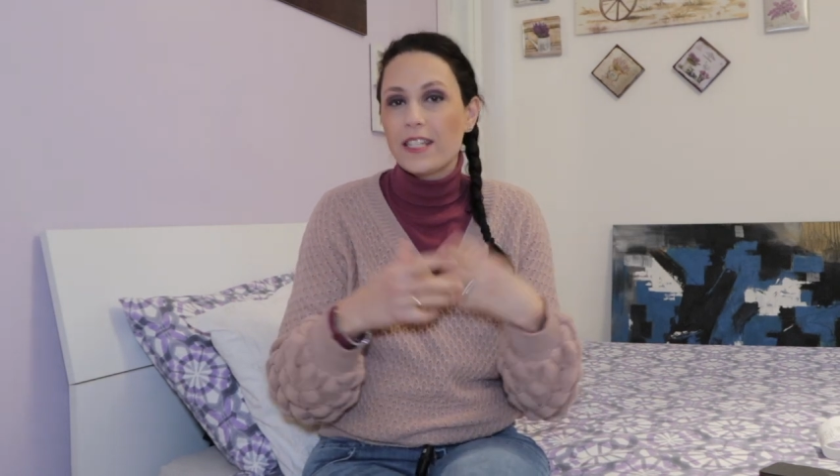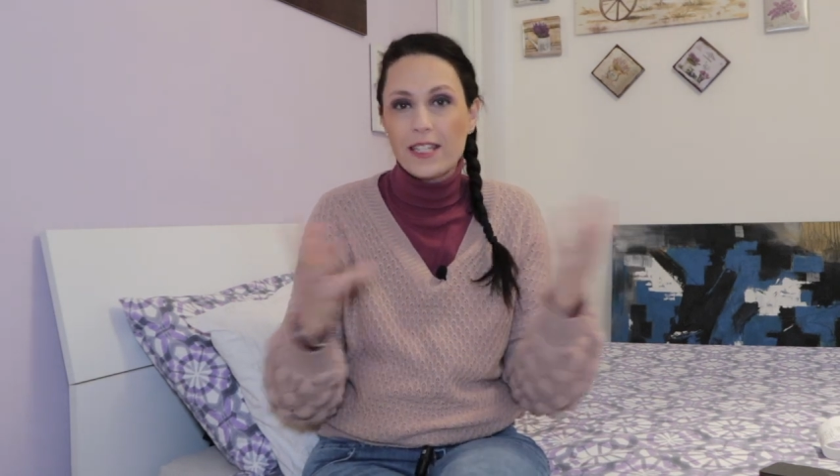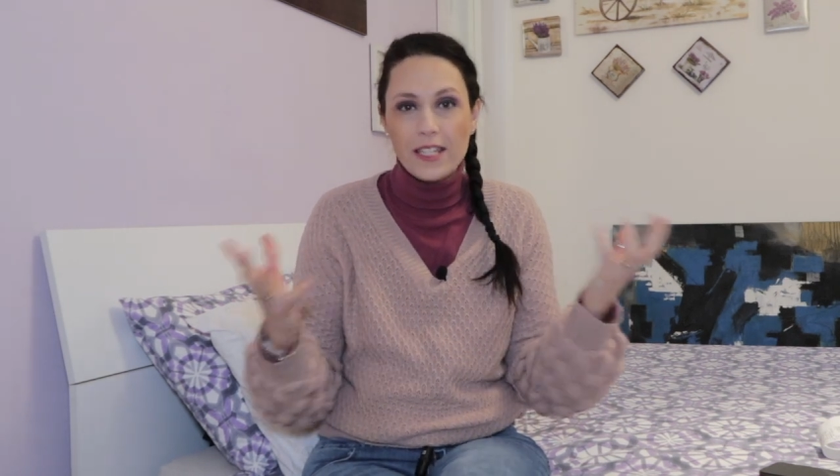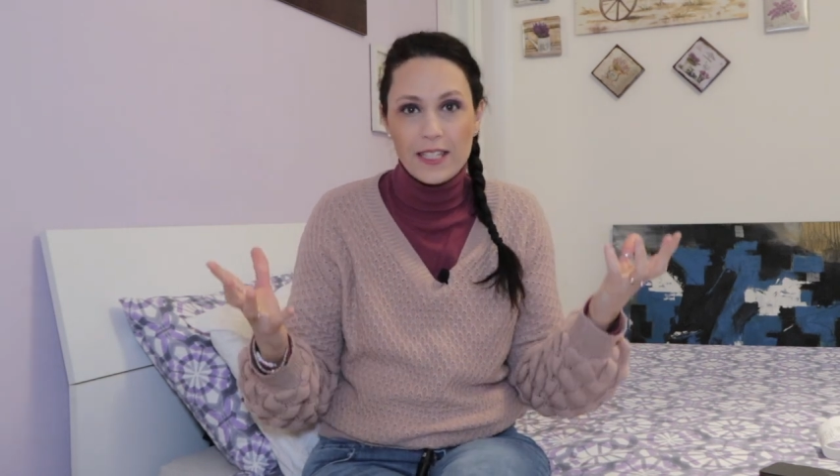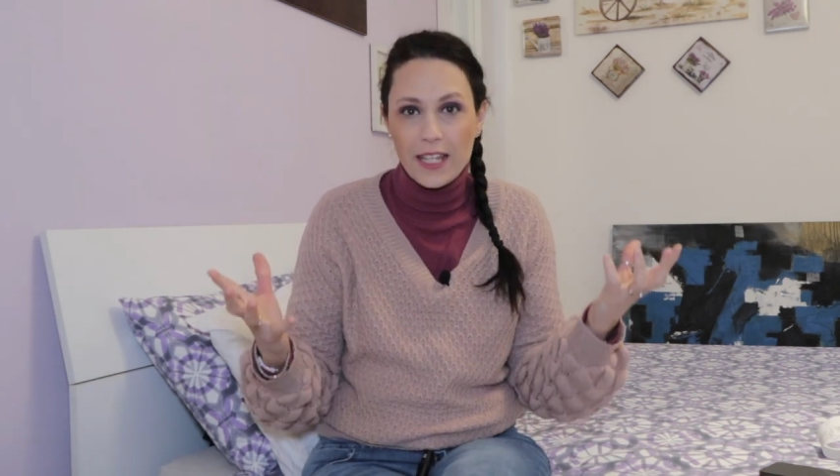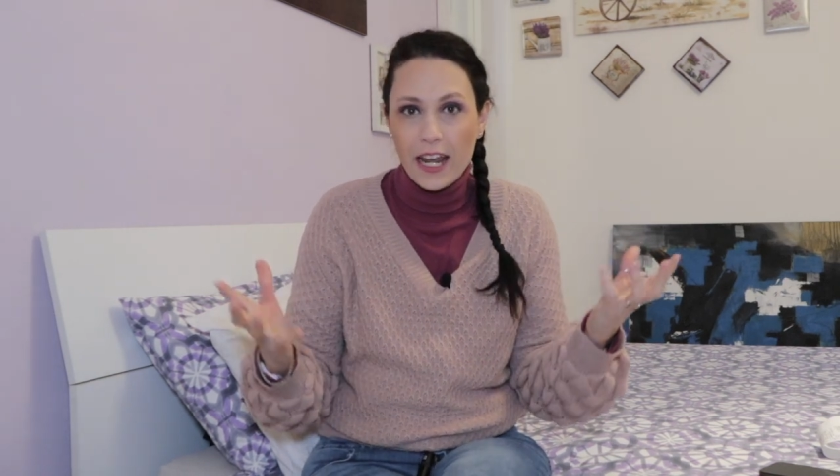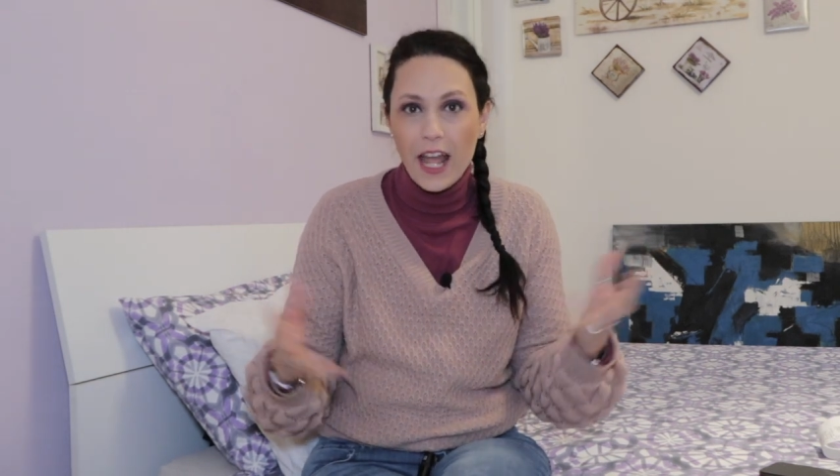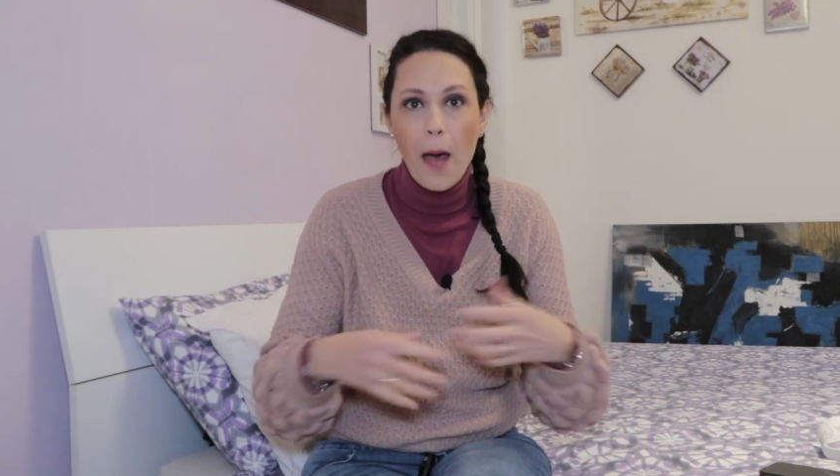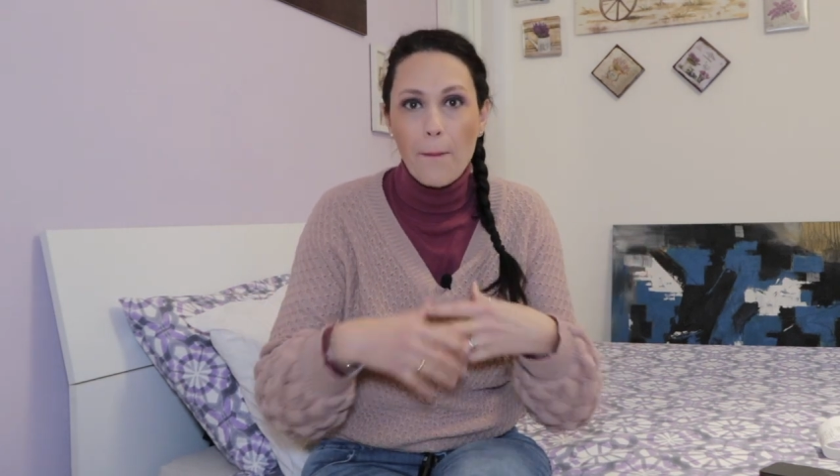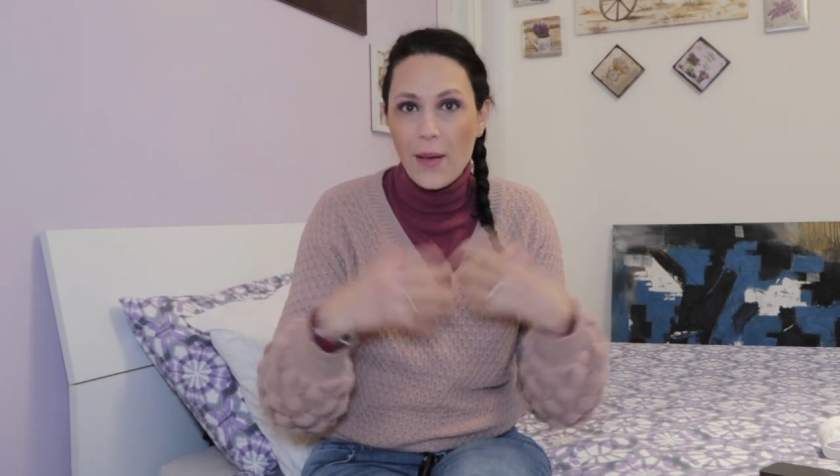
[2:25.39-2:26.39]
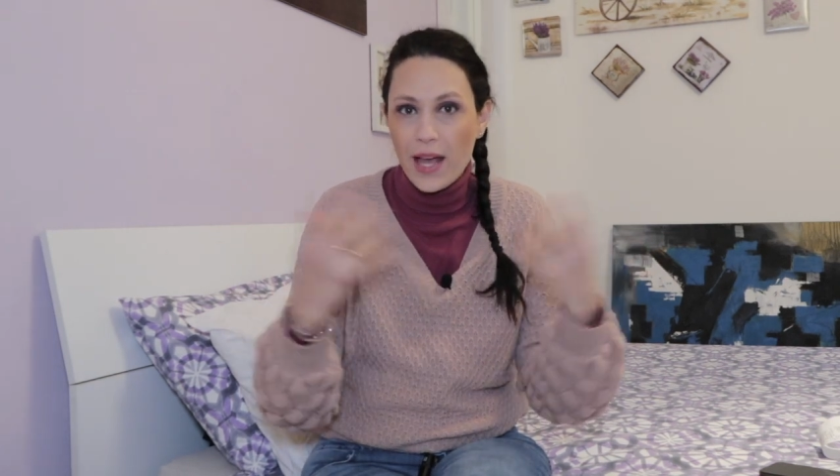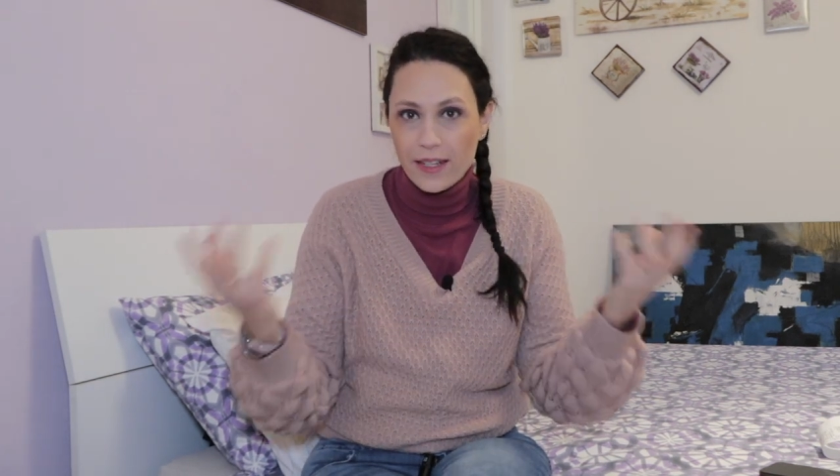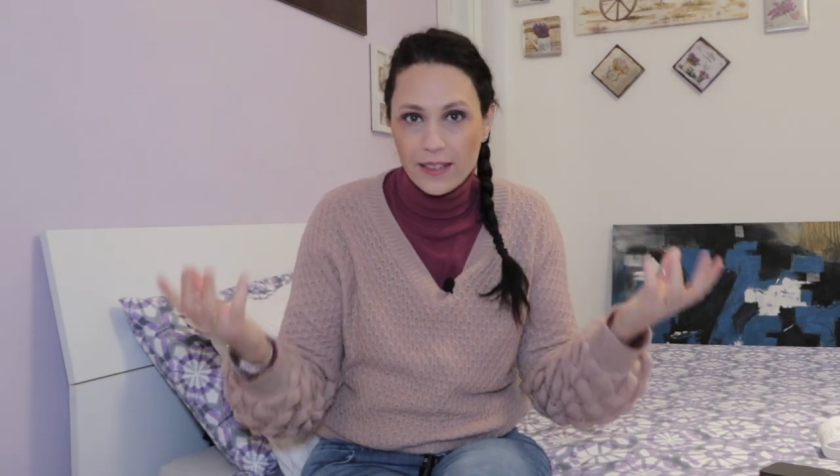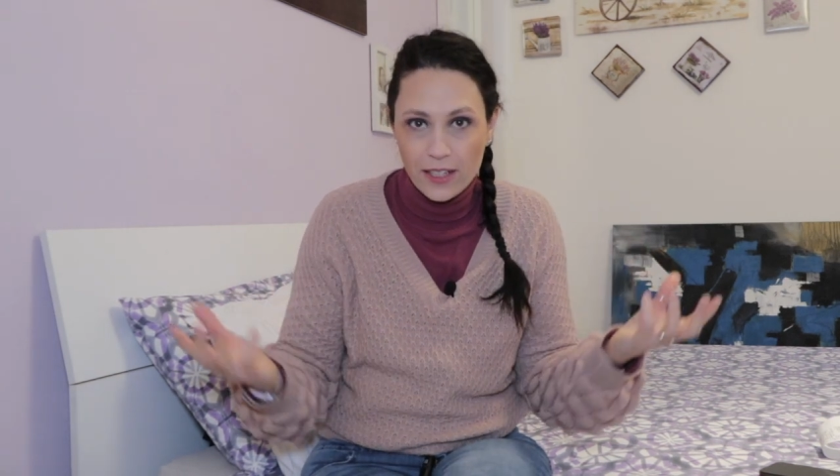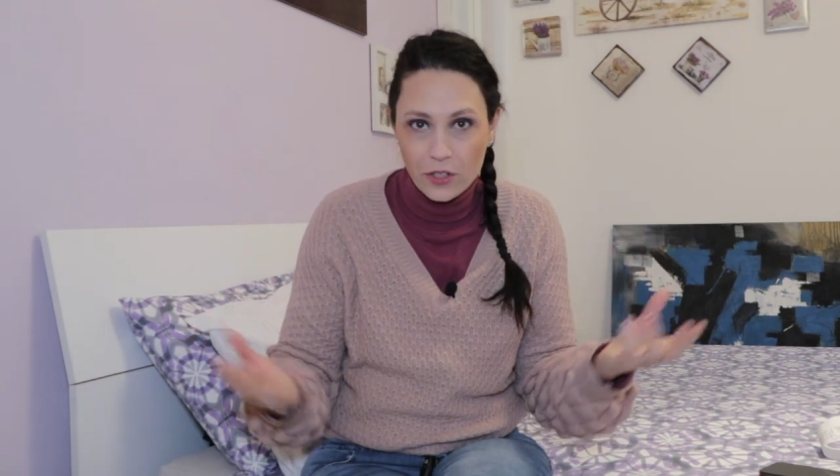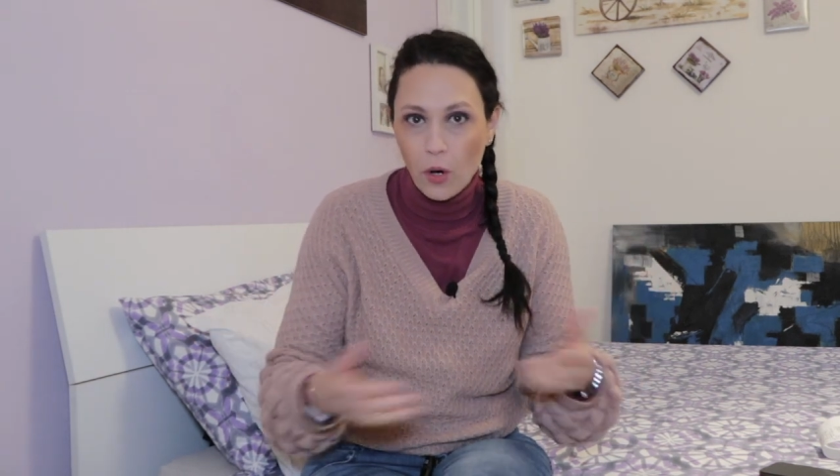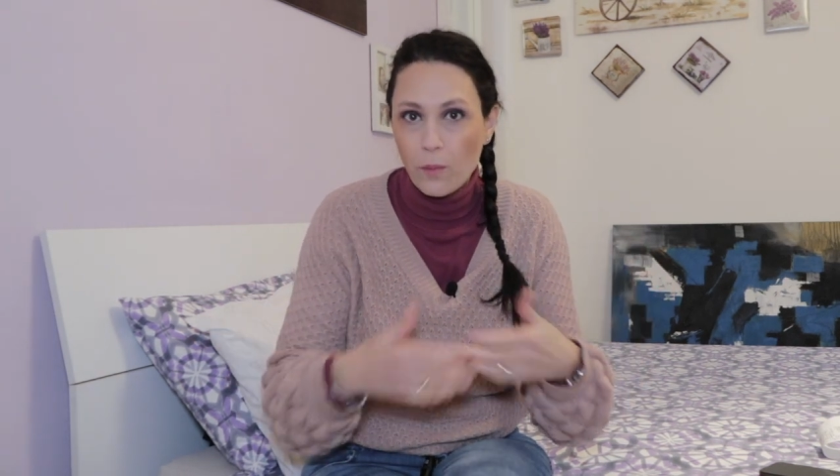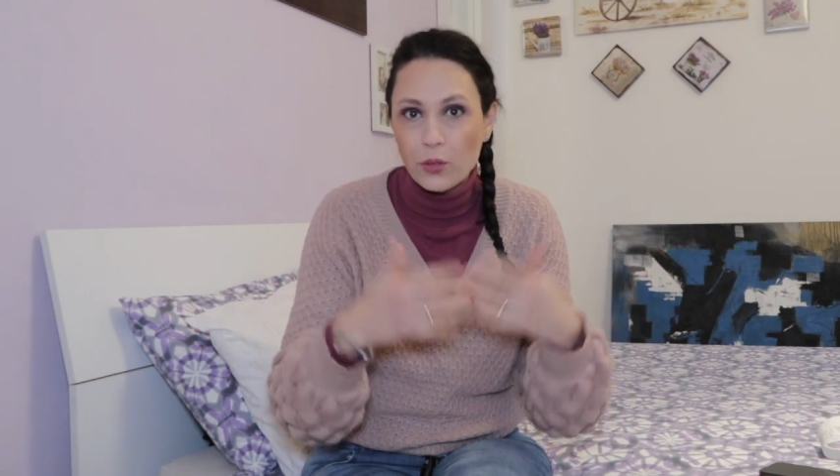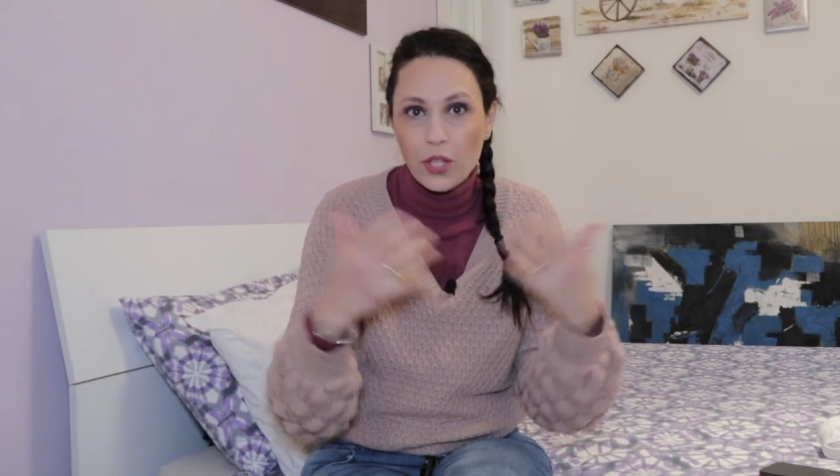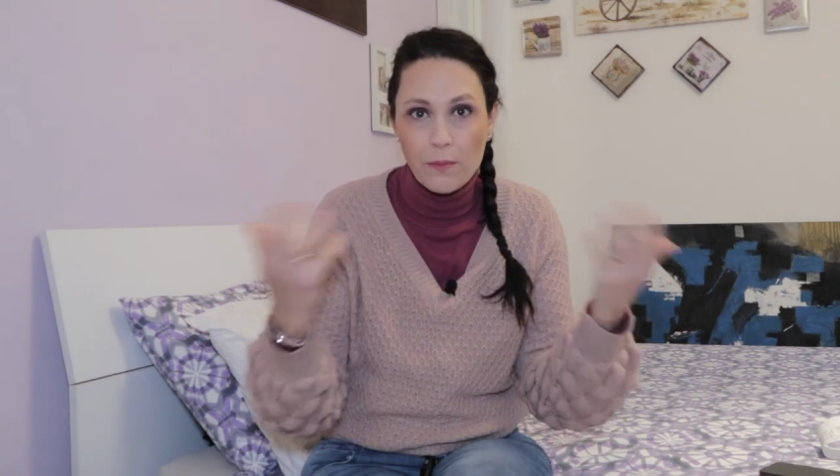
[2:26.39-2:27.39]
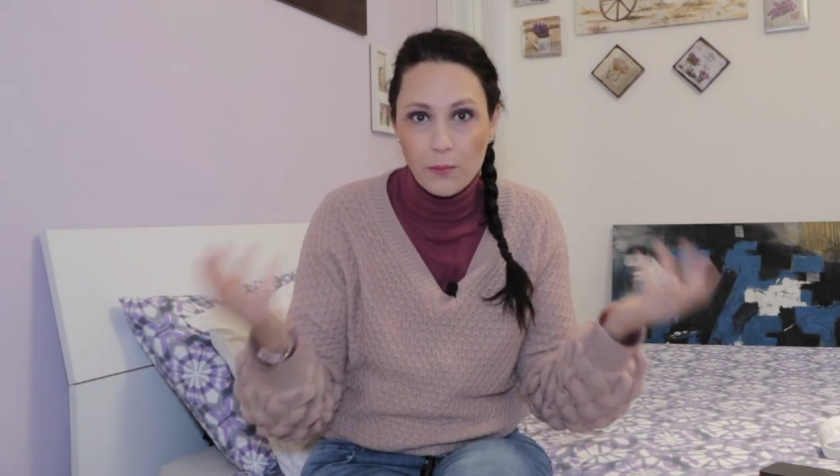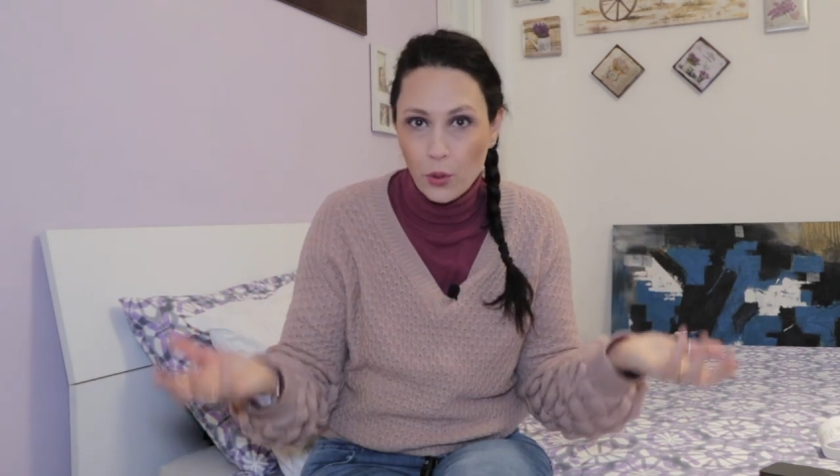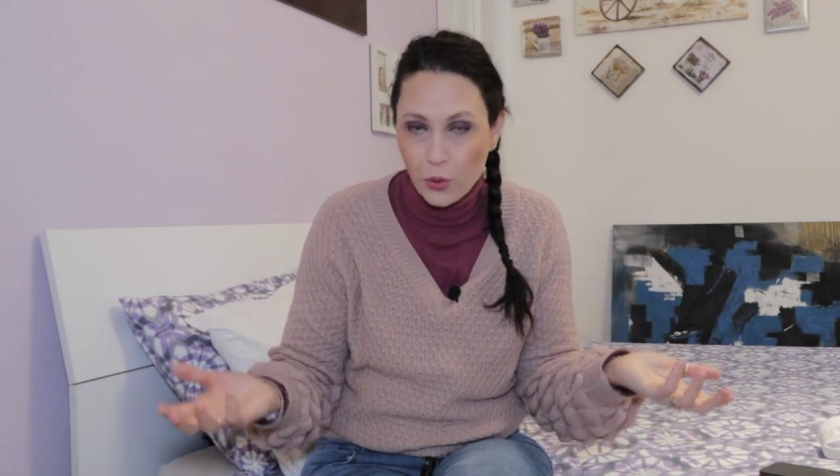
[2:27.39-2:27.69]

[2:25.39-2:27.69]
senza stare a perdere troppo tempo